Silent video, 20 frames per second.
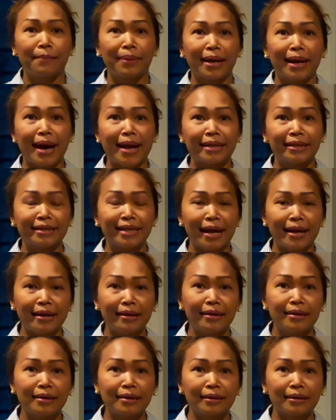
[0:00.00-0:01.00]
ประกันชั้น
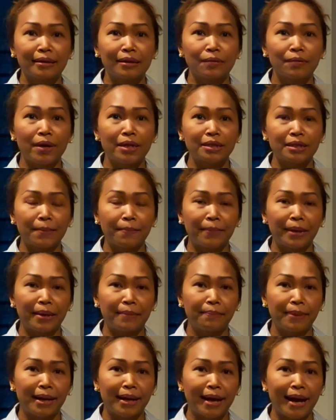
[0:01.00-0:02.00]
หนึ่งหรือว่าจะเป็
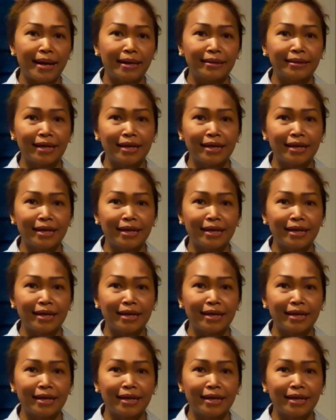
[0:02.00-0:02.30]
นประกัน